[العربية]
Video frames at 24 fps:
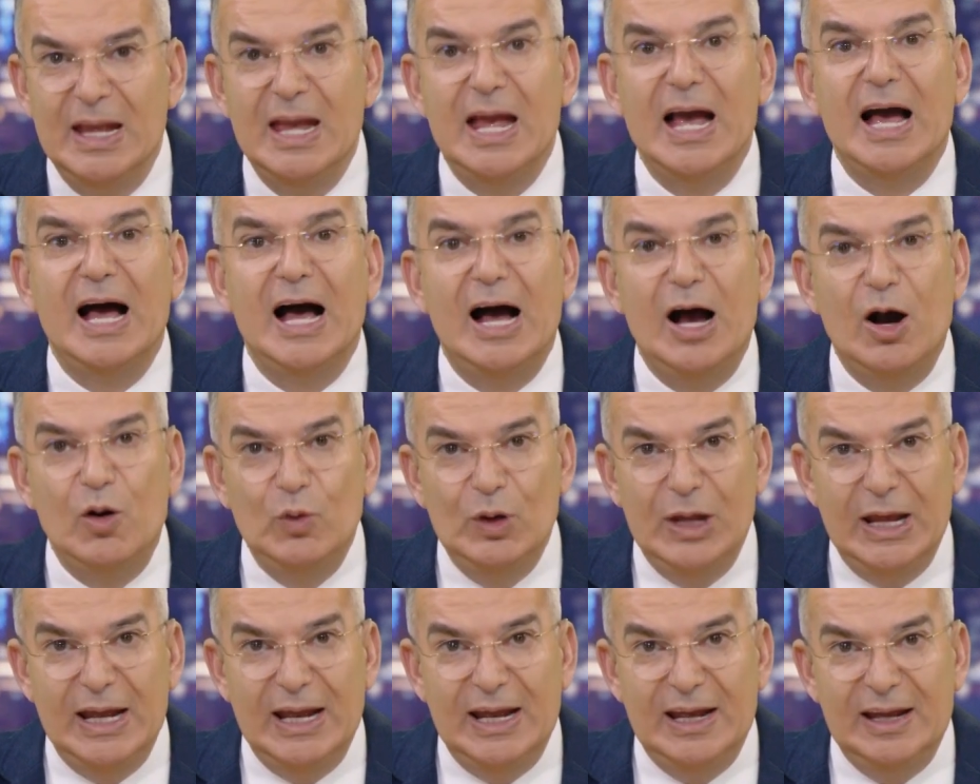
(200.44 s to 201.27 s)

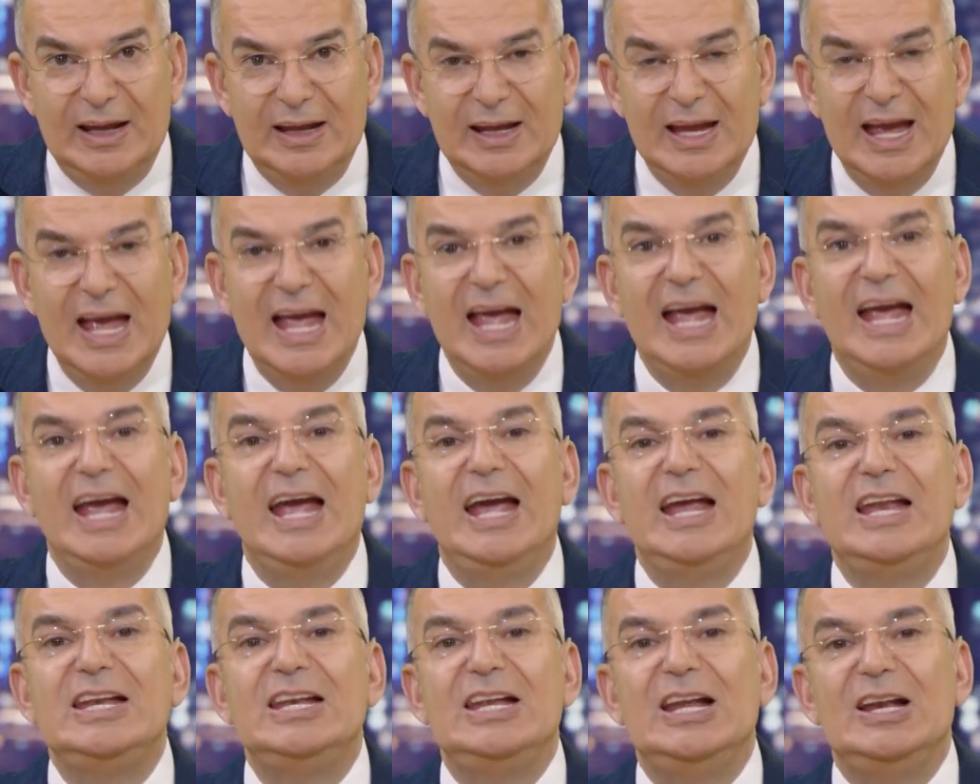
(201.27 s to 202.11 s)
هؤلاء
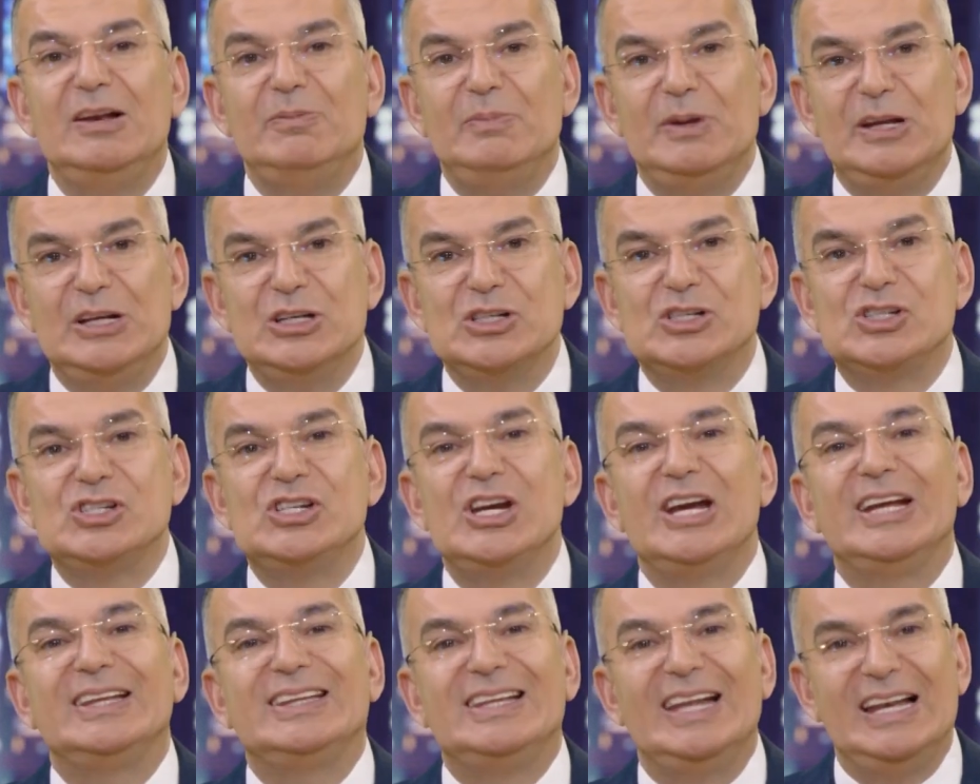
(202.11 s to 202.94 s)
هن
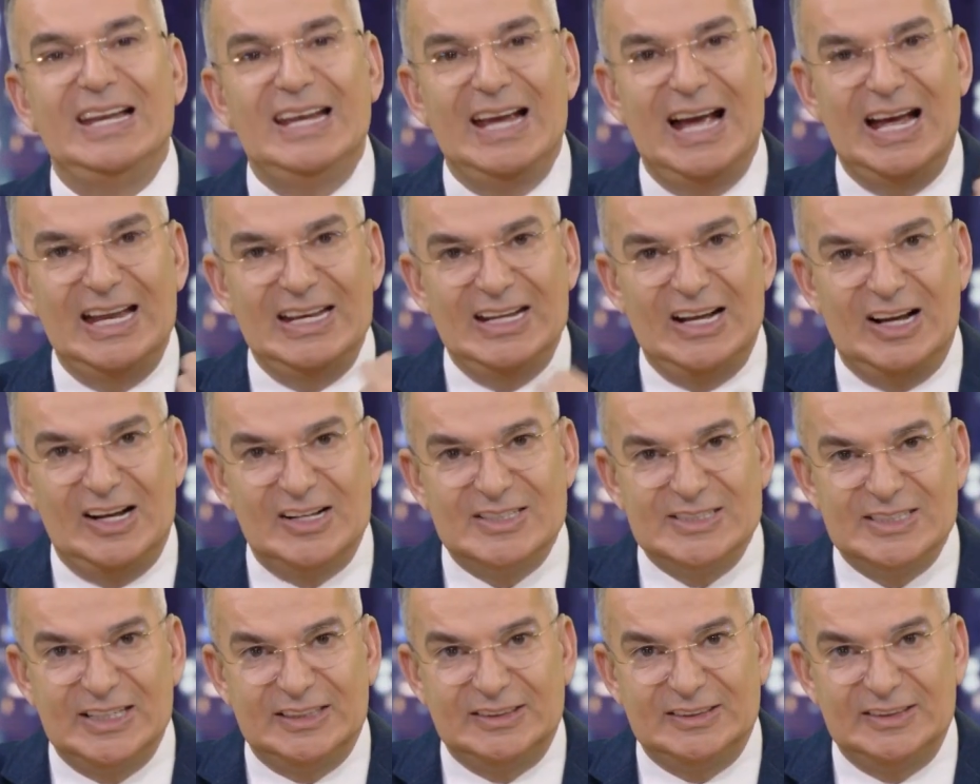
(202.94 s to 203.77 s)
الميليشيات اللي أنا
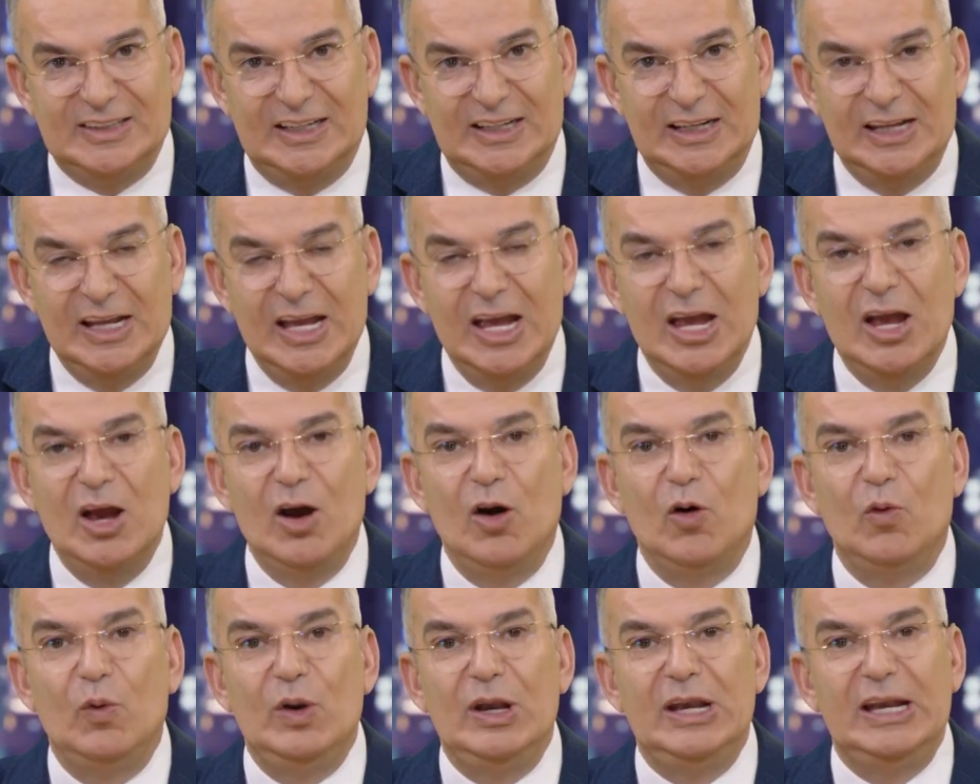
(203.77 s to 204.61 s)
قصدتها
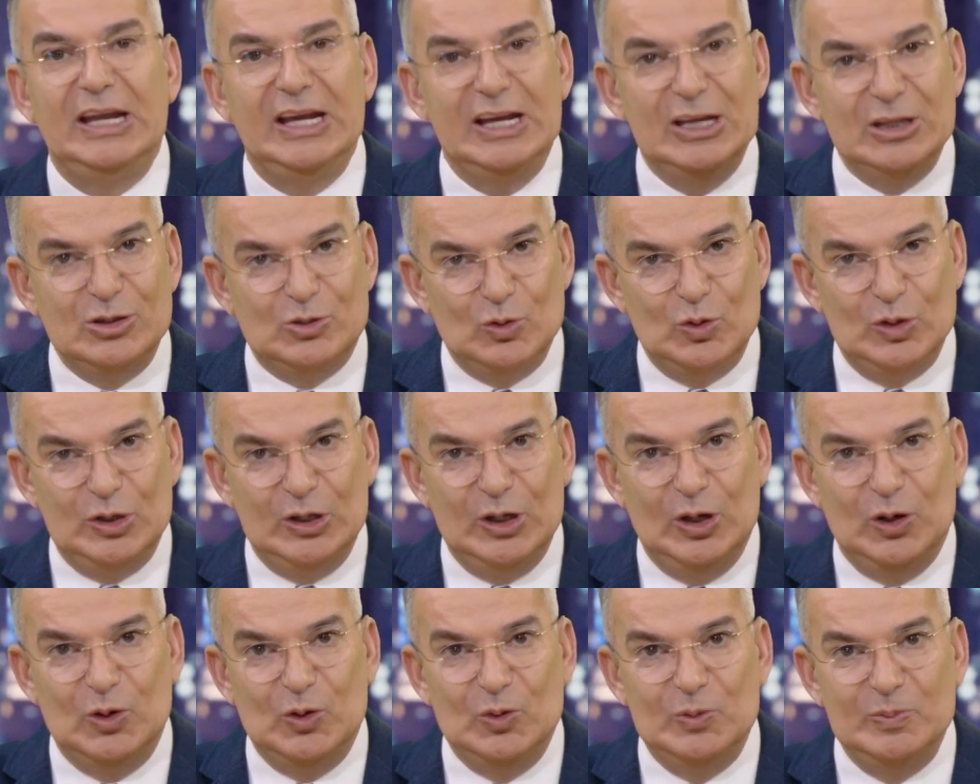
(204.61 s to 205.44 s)
واللي أنتوا
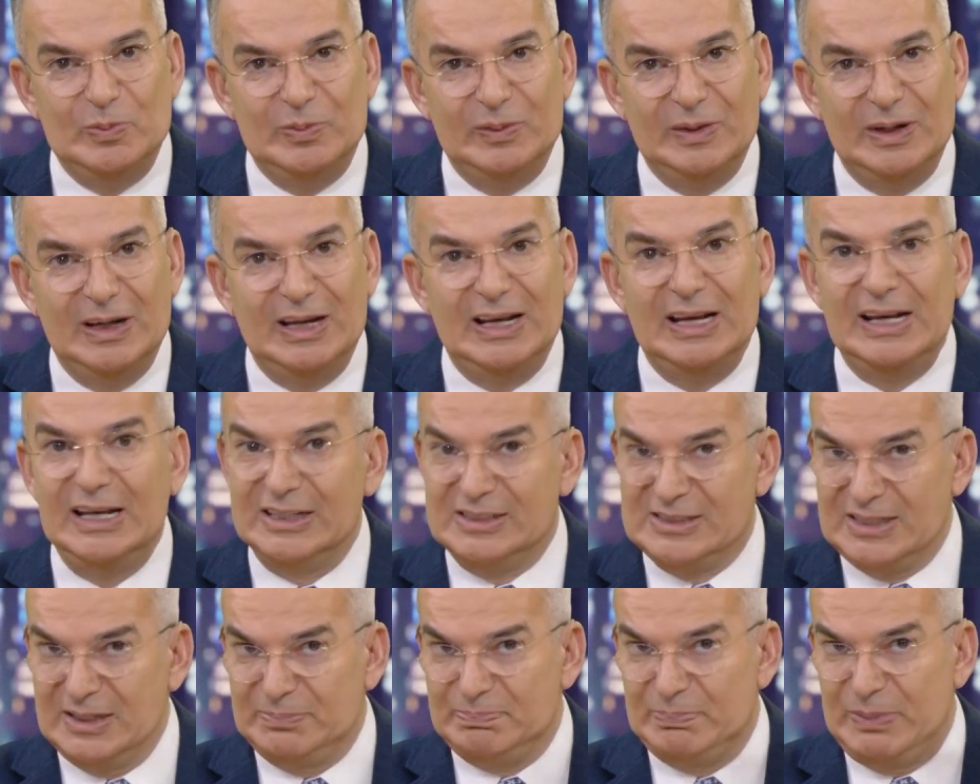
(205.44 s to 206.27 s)
اليوم اللي
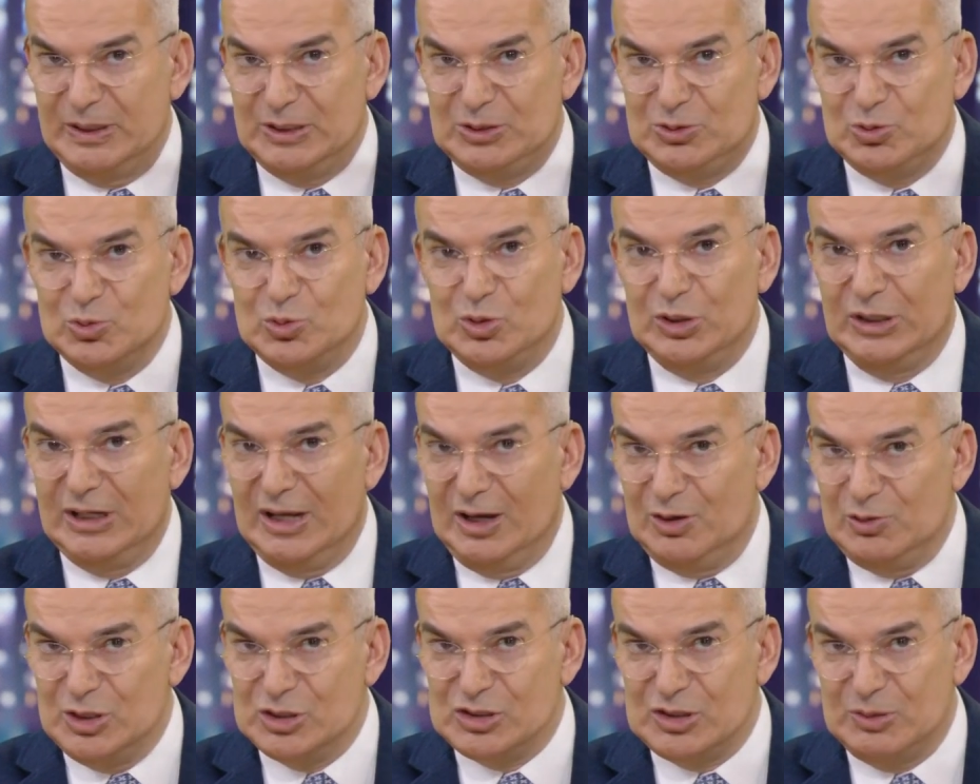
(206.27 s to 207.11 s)
سبيتوني
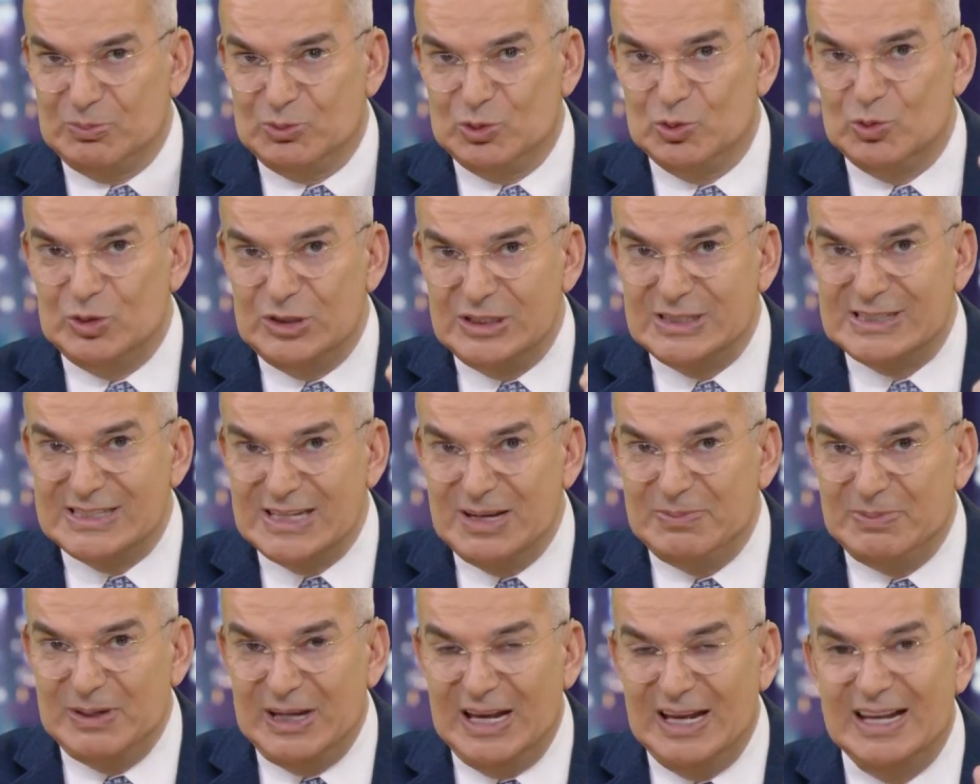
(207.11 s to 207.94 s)
أو هجمتوني
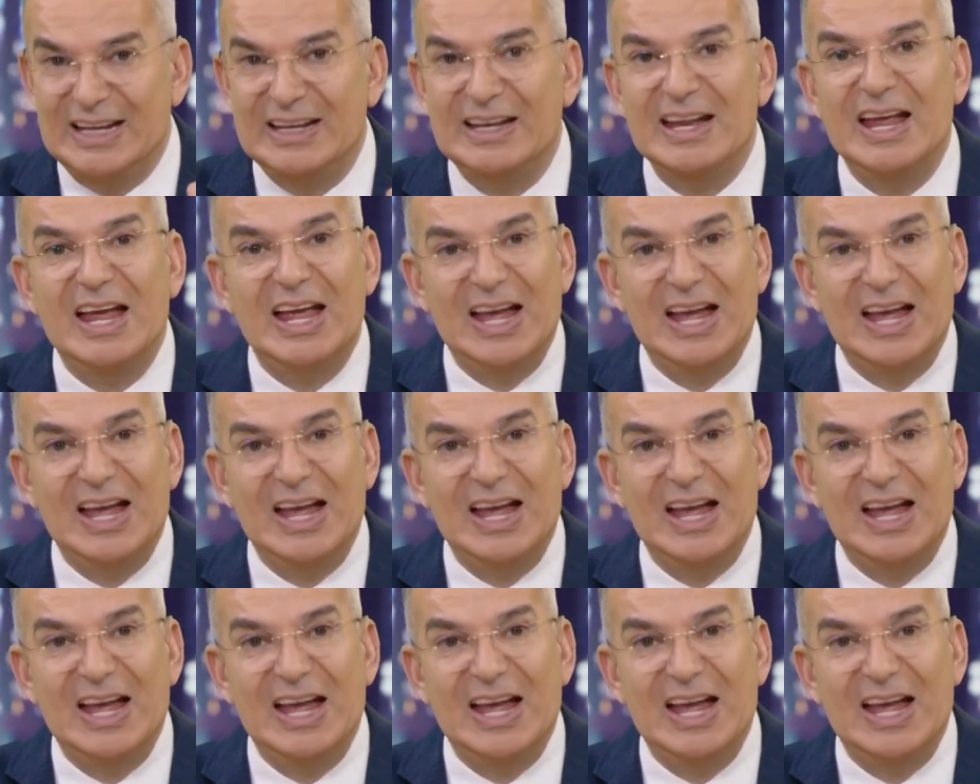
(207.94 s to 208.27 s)
سابقا